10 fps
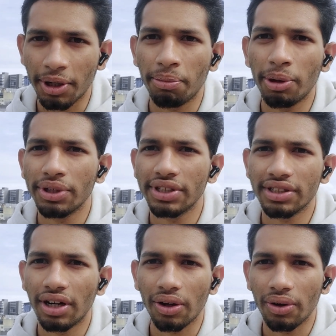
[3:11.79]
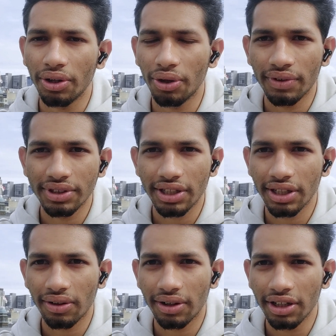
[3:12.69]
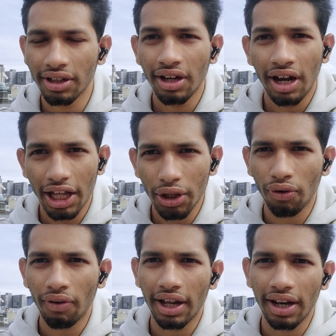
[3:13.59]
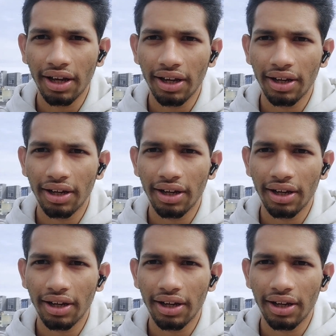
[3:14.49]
డిప్లొమా చేస్తారనుకోండి యూనివర్సిటీలోని అది ఒకవేళ